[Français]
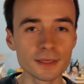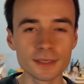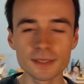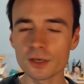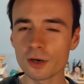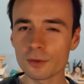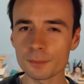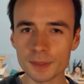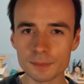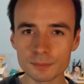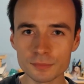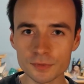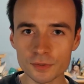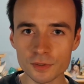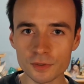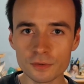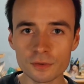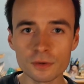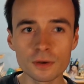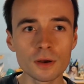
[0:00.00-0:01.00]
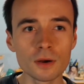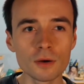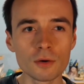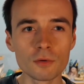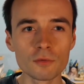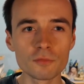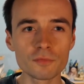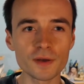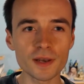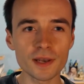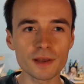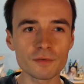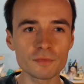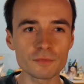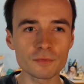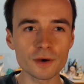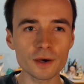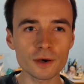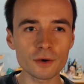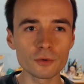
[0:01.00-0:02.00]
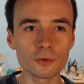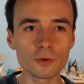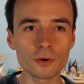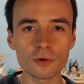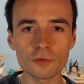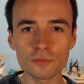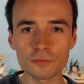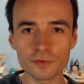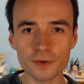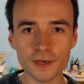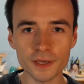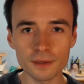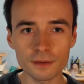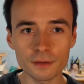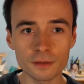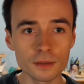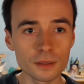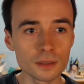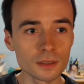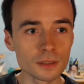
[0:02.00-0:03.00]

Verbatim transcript: et en même temps, on va la voir en vrai,